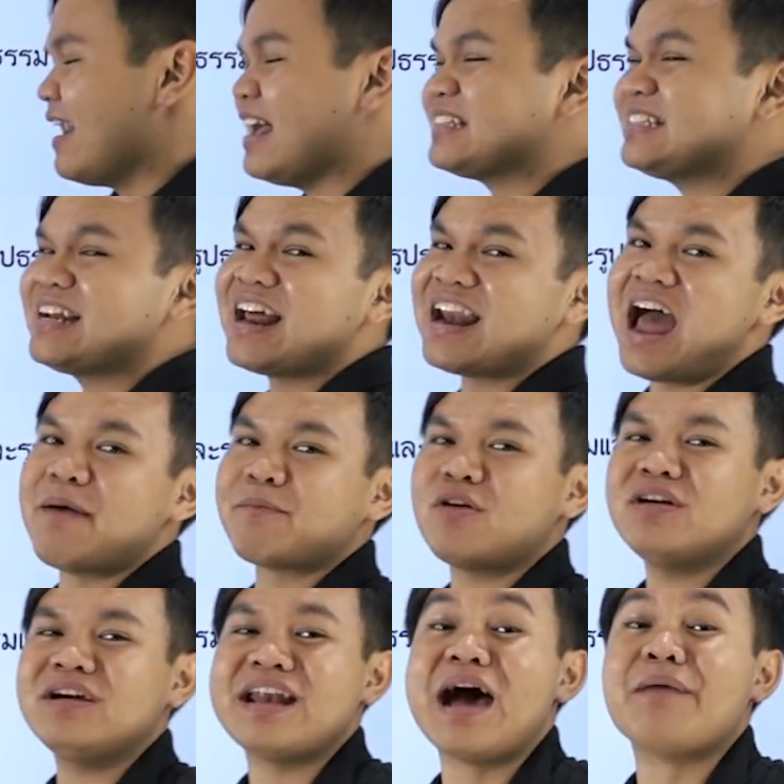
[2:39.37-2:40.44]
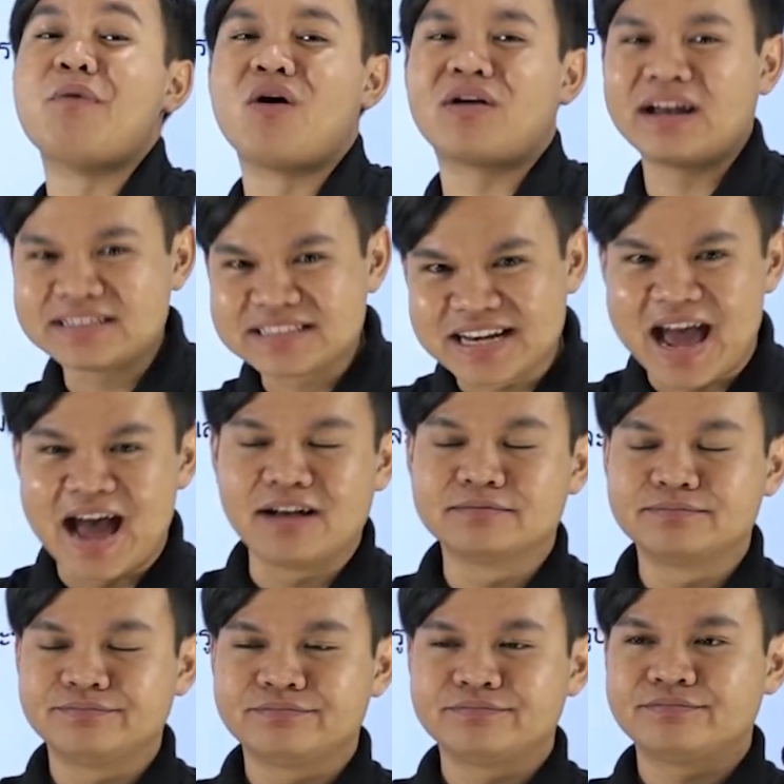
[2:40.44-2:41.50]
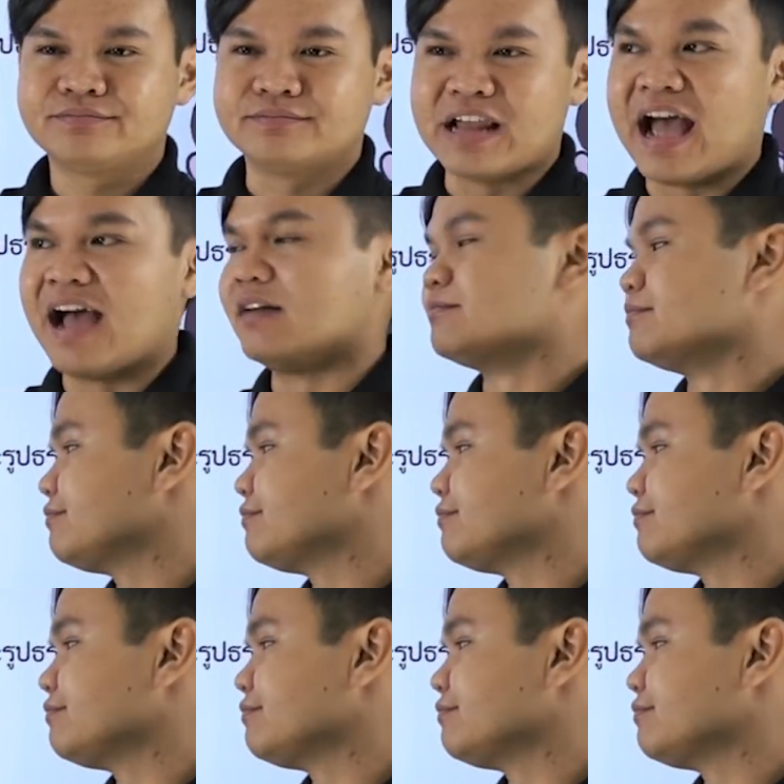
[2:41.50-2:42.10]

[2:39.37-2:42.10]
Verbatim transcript: ลักษณะนามก็คือนามบอกลักษณะนะ